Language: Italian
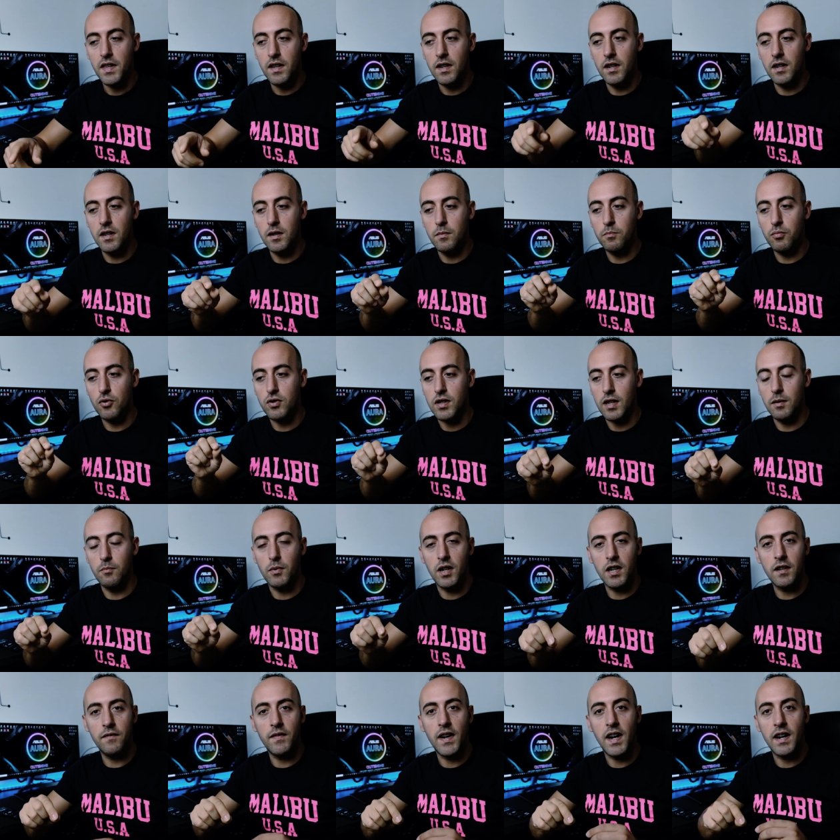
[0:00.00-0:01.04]
eh, potremmo
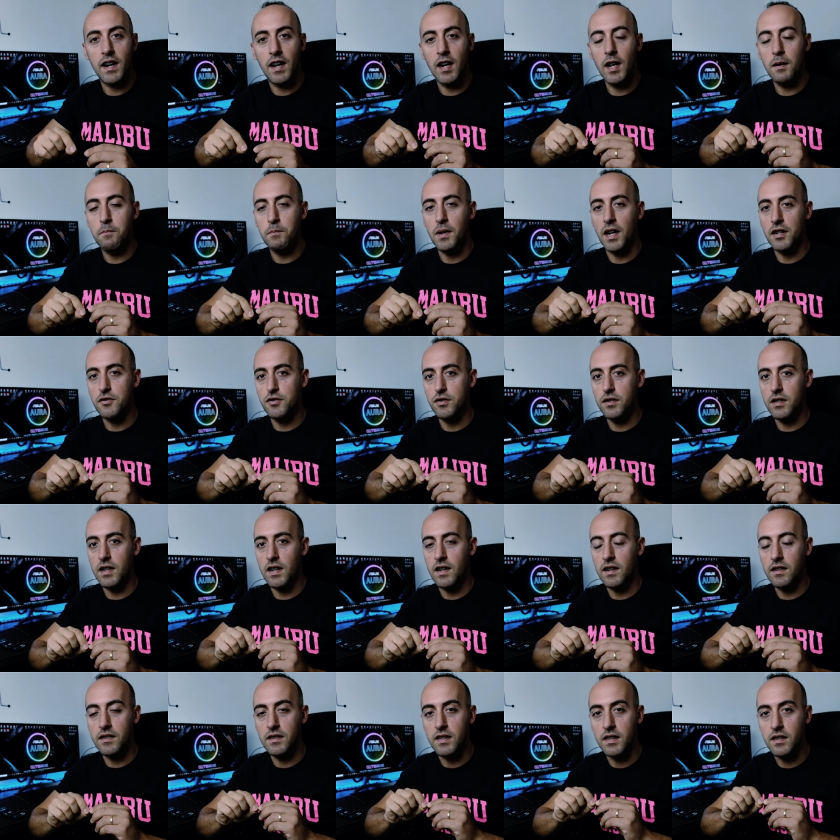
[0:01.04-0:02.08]
arrivare alla
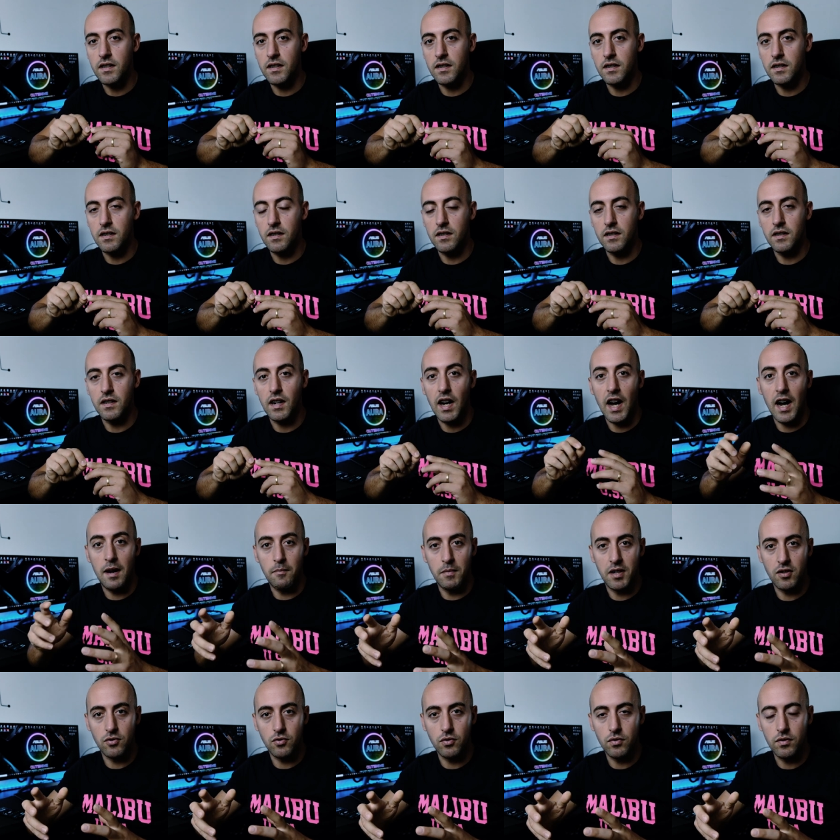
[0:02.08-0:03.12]
pagina di eh,
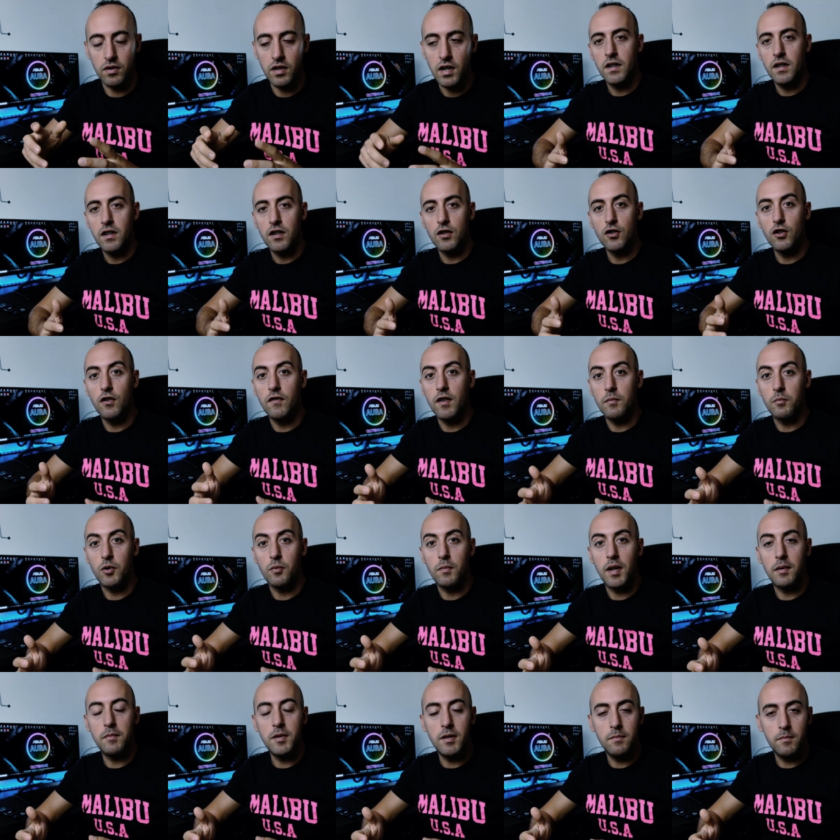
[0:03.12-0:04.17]
Amazon dove
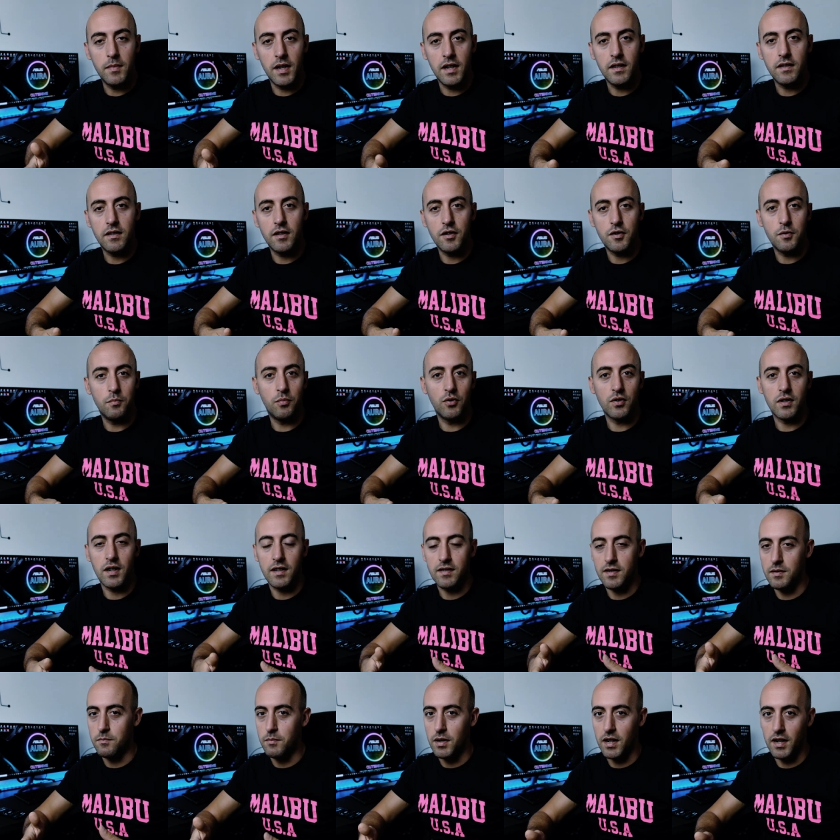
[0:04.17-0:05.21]
probabilmente ci potrà
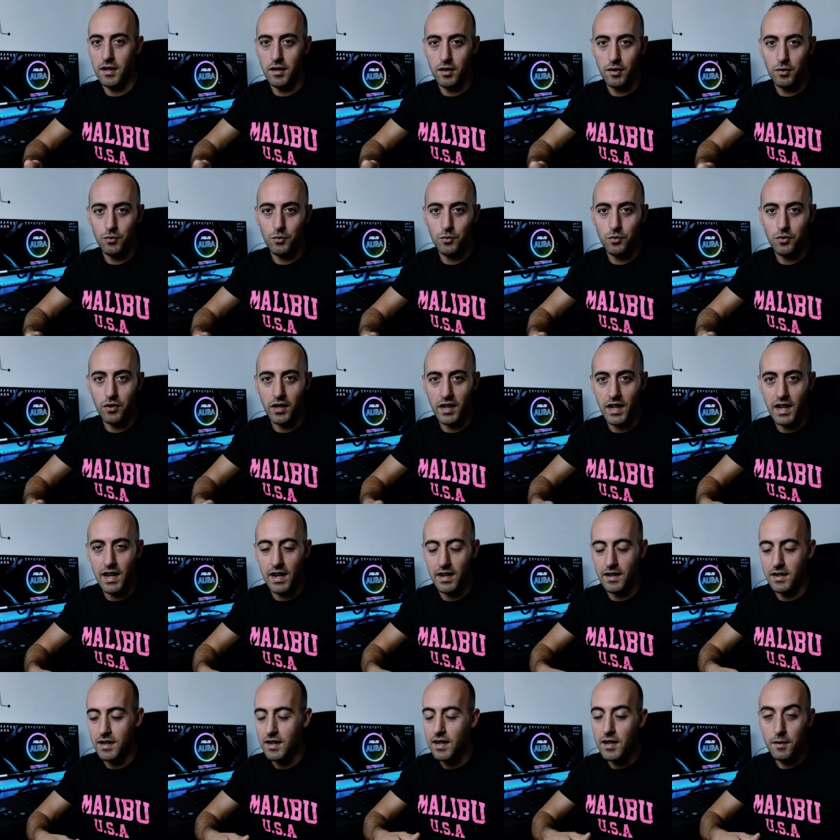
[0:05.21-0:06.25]
sembrare tutto
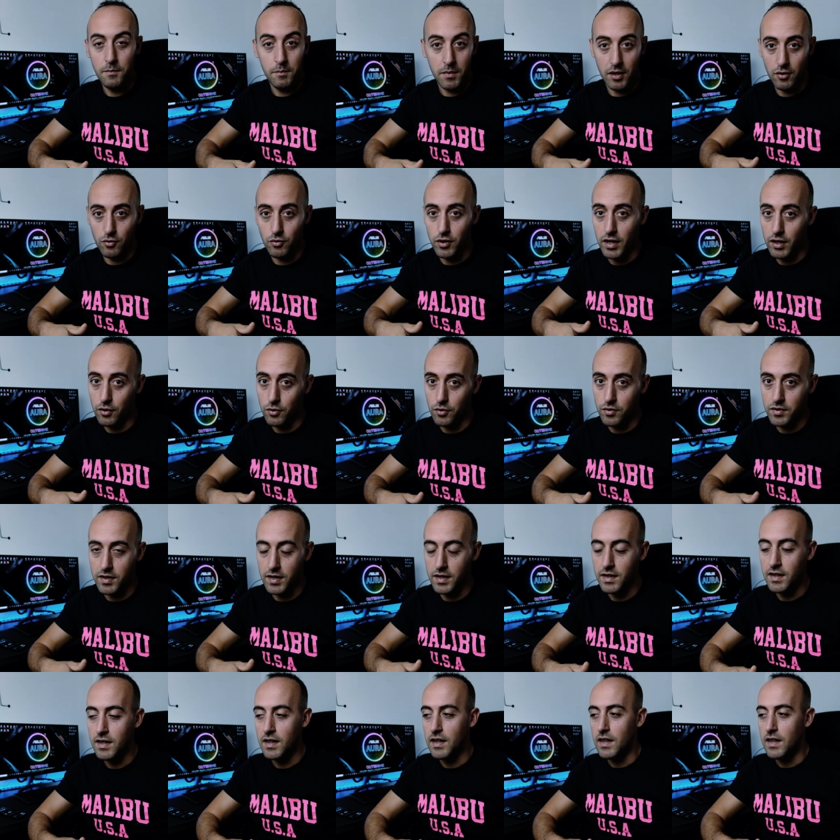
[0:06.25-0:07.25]
reale, ma non è così.